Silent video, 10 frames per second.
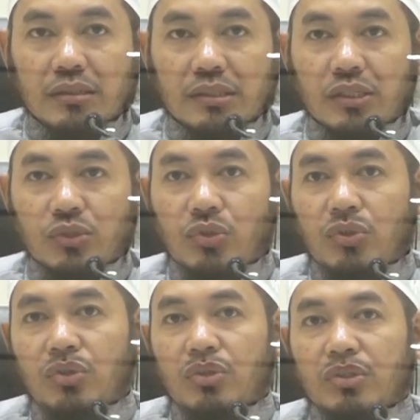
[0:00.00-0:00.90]
Tentu
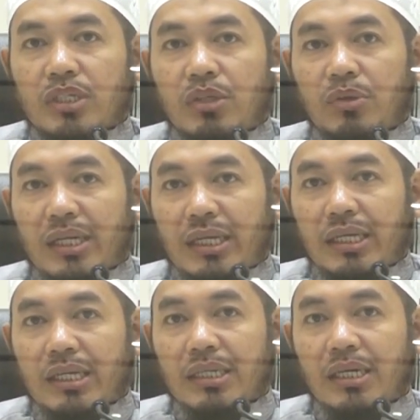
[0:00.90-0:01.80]
di luar
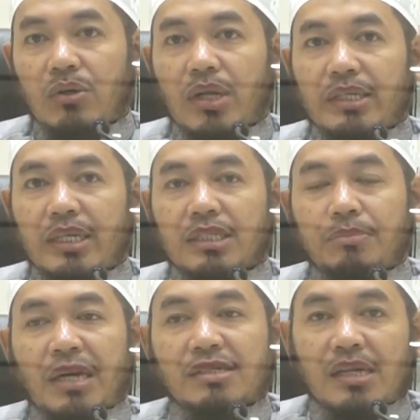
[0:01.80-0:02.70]
ini adalah orang yang
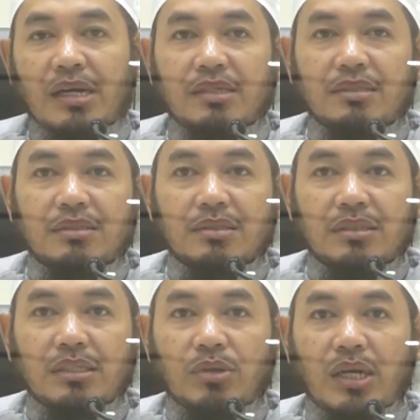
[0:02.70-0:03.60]
terpaksa.
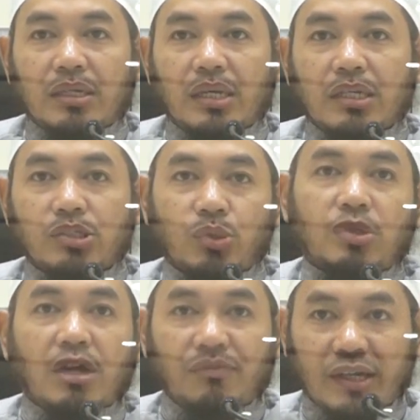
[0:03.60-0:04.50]
Jadi orang yang disuruh
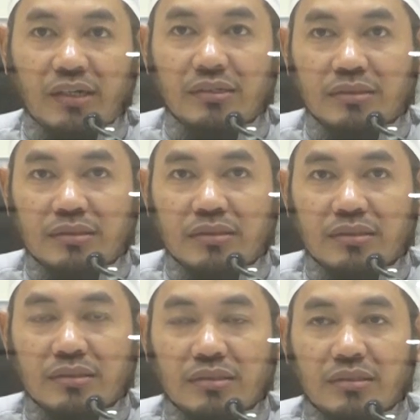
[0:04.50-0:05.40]
kafir,
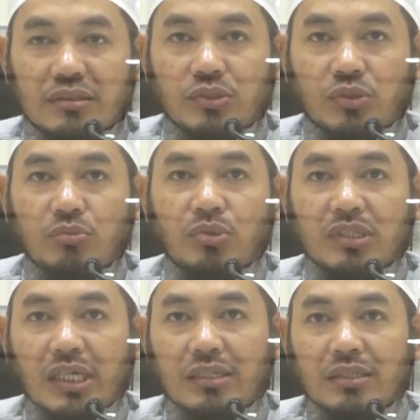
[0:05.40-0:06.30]
disuruh
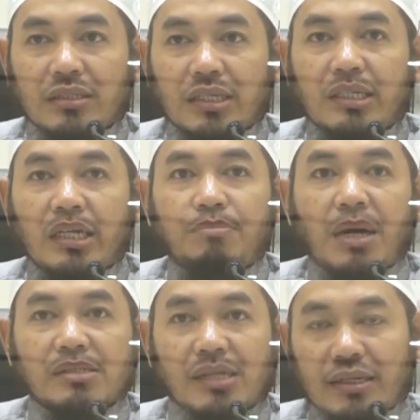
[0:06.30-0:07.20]
murtad dan dia
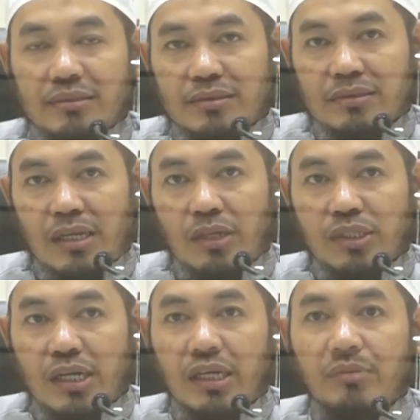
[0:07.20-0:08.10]
dipaksa. Kalau
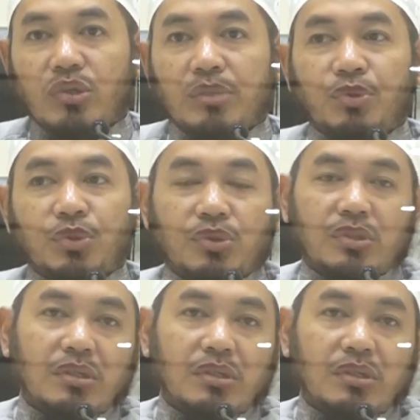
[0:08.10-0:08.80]
tidak dia mau dibunuh.